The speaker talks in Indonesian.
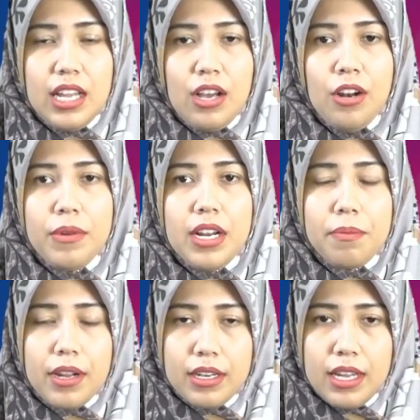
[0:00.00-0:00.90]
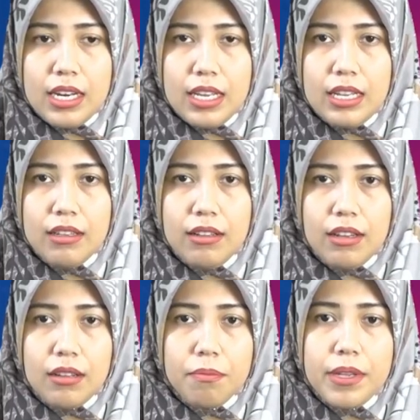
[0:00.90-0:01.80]
Nah, kalau dari dari e,
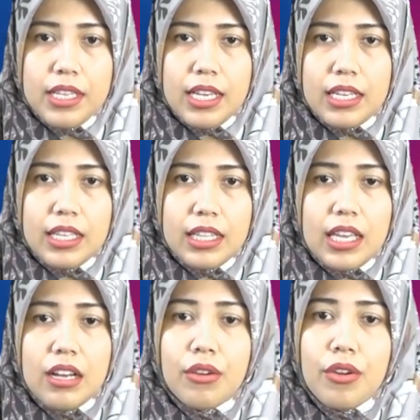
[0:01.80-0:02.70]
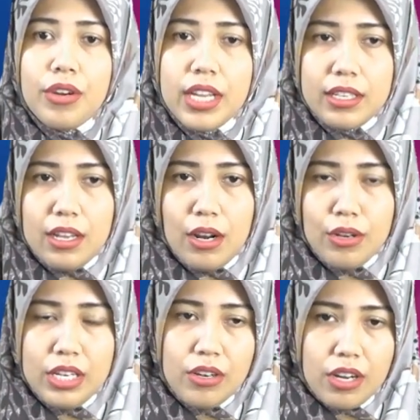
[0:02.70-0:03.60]
penyakit yang kronik,
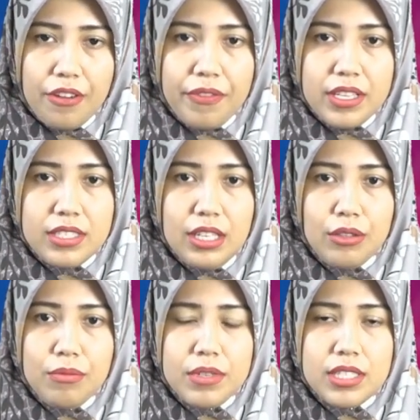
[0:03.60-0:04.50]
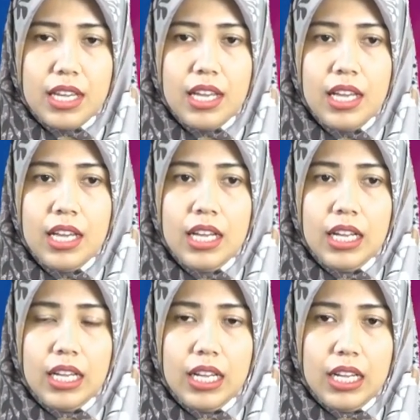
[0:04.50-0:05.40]
kalau di non-infeksi itu bisa
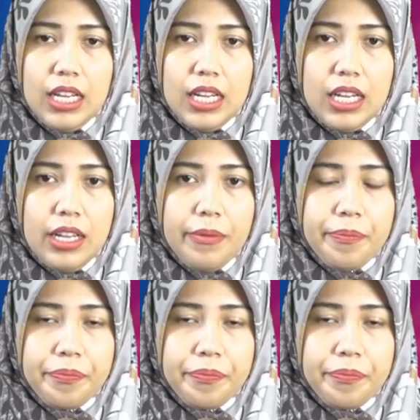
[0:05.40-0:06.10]
Uh,